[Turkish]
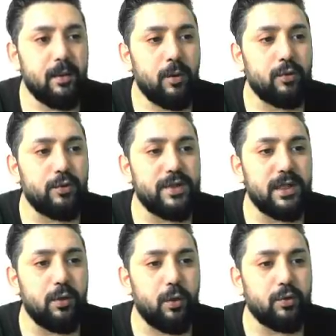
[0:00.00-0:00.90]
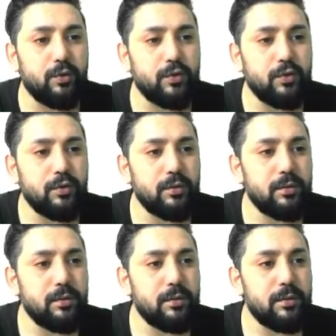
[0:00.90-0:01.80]
32, 30,
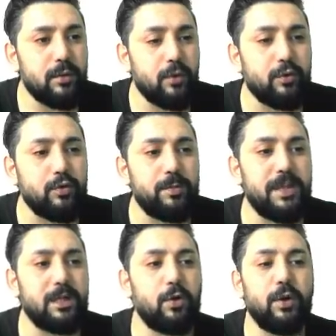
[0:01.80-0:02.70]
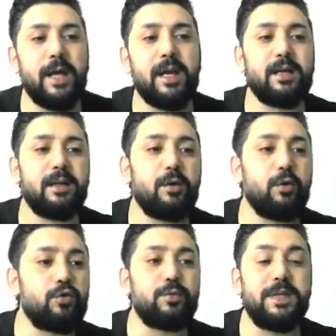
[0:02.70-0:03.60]
31 dolar
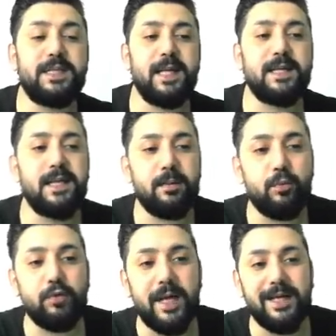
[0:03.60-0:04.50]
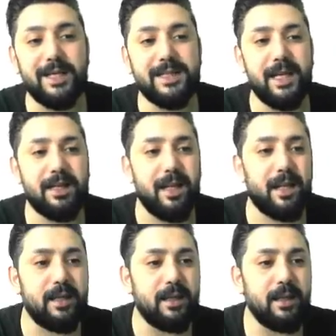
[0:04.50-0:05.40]
arkada 80. bunlar desteklerdir.